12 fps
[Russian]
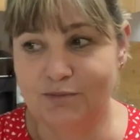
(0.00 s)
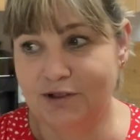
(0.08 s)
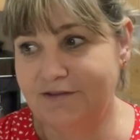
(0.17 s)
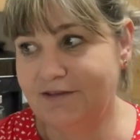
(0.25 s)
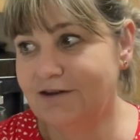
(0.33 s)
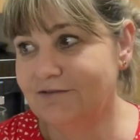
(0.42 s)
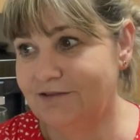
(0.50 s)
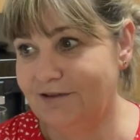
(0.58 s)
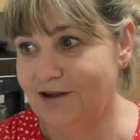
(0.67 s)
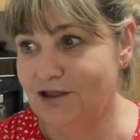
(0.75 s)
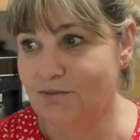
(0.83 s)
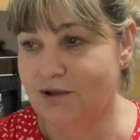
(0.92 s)
монтировать
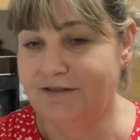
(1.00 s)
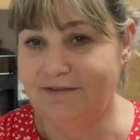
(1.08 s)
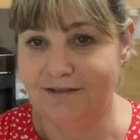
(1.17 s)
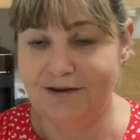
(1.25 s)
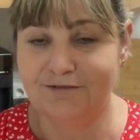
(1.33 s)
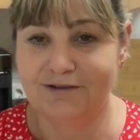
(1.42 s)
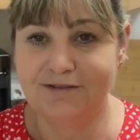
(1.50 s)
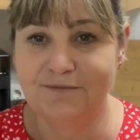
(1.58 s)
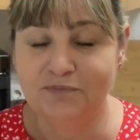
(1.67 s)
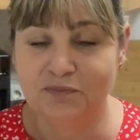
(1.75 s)
или не монтировать.